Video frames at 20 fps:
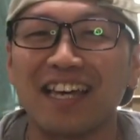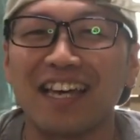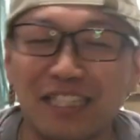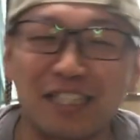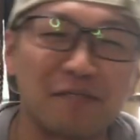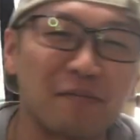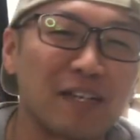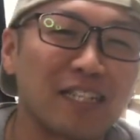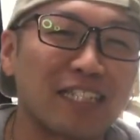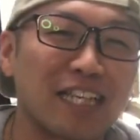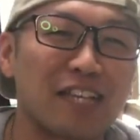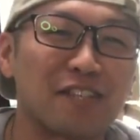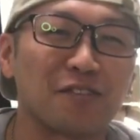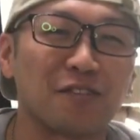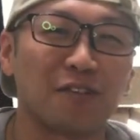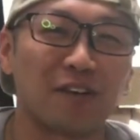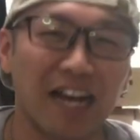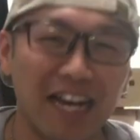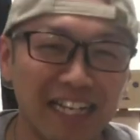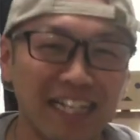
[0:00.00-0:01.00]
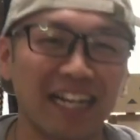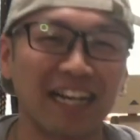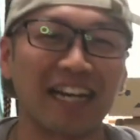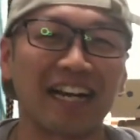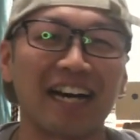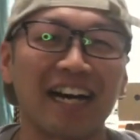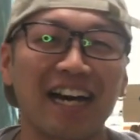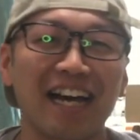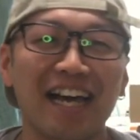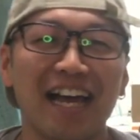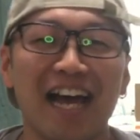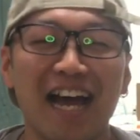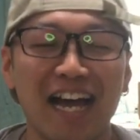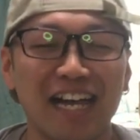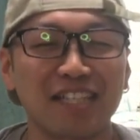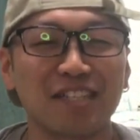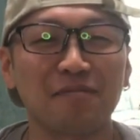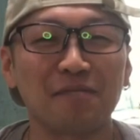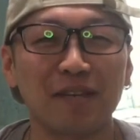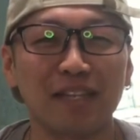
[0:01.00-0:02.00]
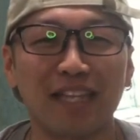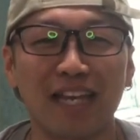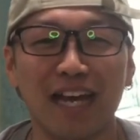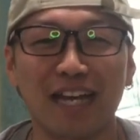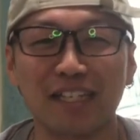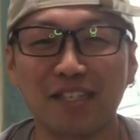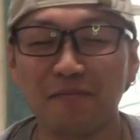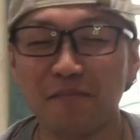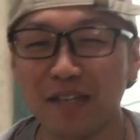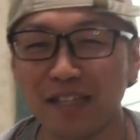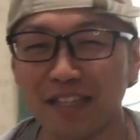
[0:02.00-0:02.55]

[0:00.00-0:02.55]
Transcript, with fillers: 一番最初の回から、初めて、こ